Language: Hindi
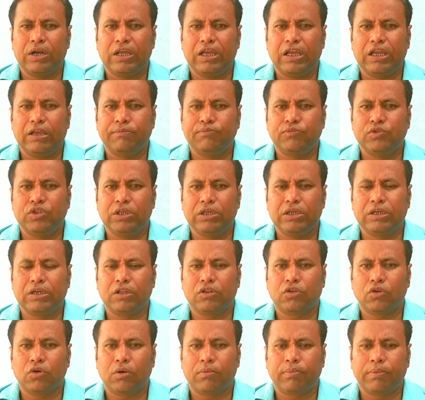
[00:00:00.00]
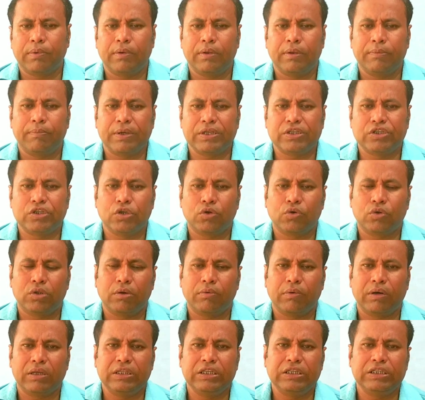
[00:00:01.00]
1 एम के तौर पर बच्चे को
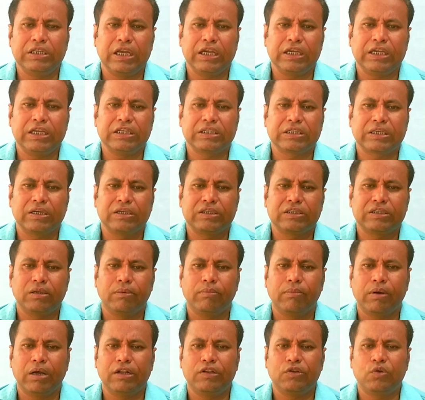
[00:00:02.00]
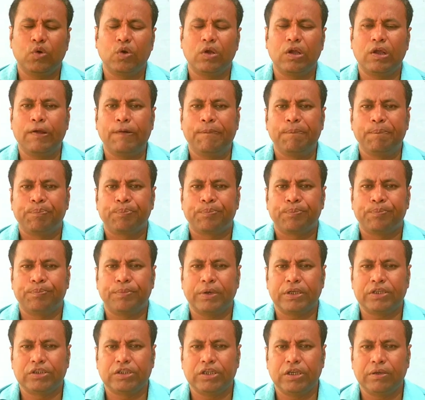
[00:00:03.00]
दवा दी जाएगी इसका इस्तेमाल जो है
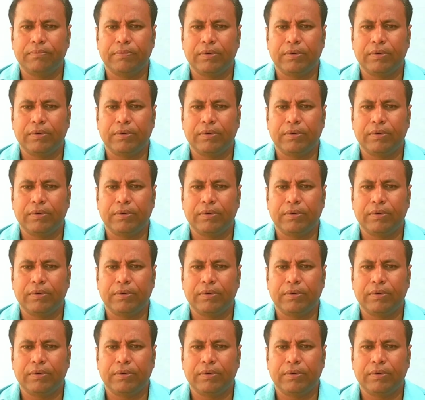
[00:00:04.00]
बच्चे